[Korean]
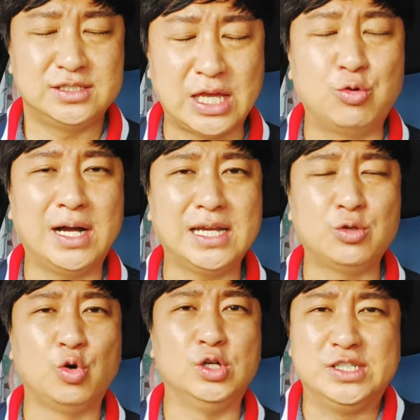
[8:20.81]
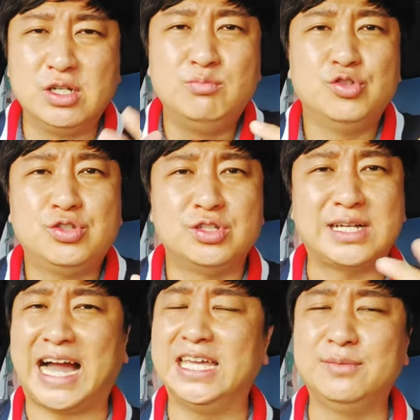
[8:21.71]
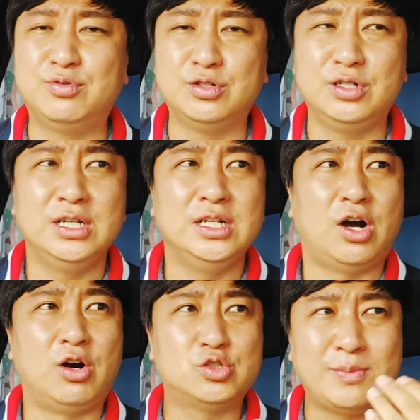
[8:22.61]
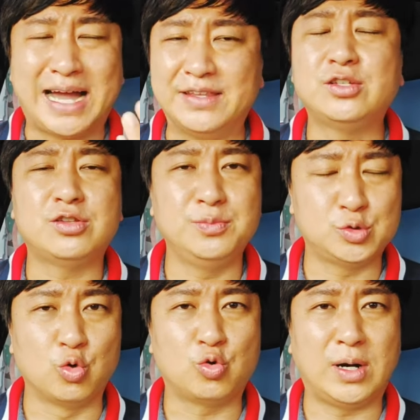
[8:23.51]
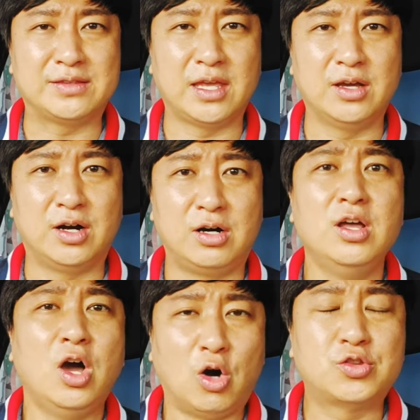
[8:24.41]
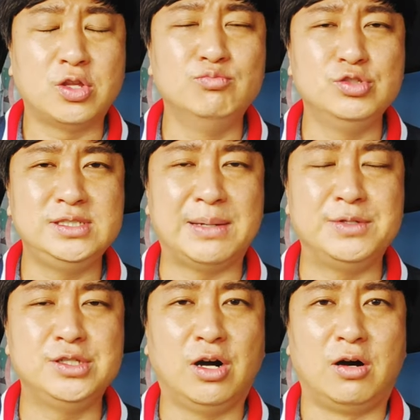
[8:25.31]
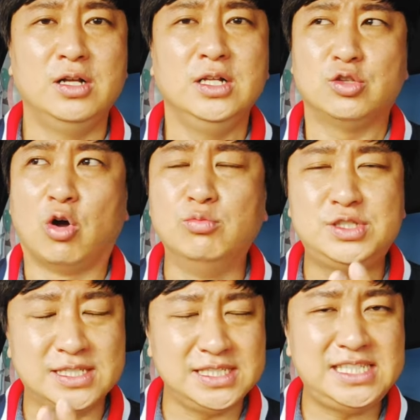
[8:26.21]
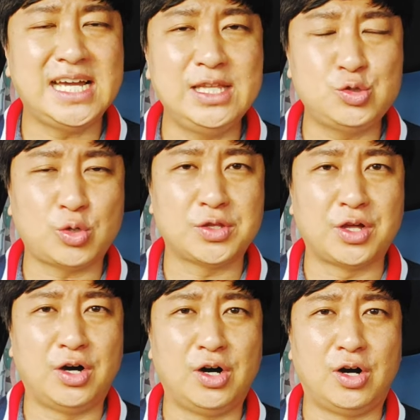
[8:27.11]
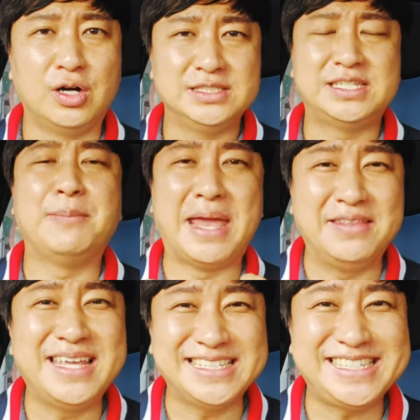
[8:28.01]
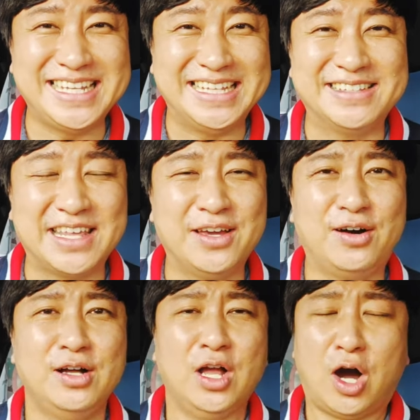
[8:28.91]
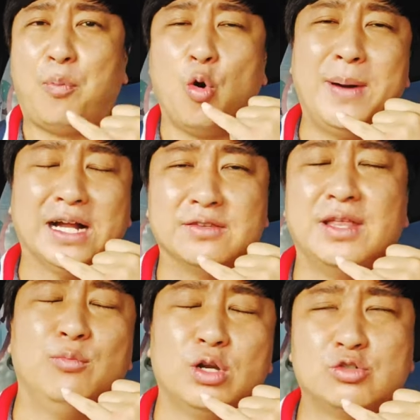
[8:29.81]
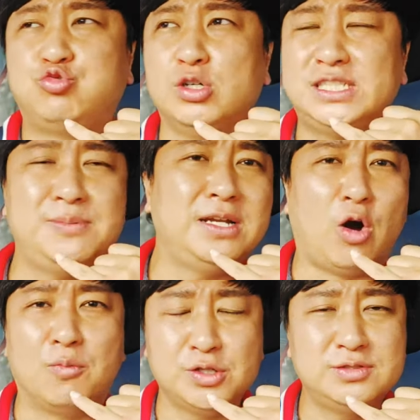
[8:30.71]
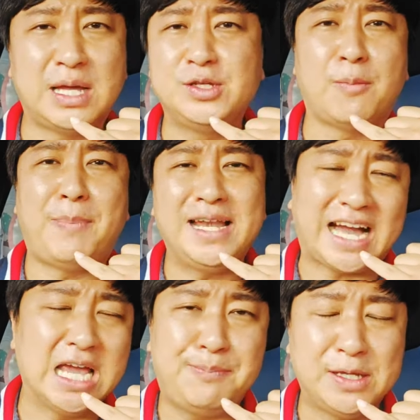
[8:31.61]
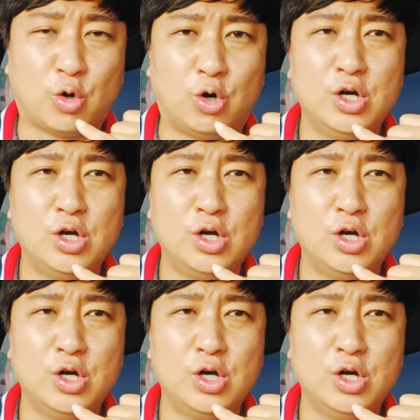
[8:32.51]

제동하게도 이런 분들은 가입을 어, 좀 안 하셨으면 좋을 것 같아요 어떤 분이냐면요 너무 지금 시간에 쫓겨서 제 매니아층이 있는데요 어, 보호망 내일 모레 9월 10일 날 없어진다면 이거 빨리 가입해줘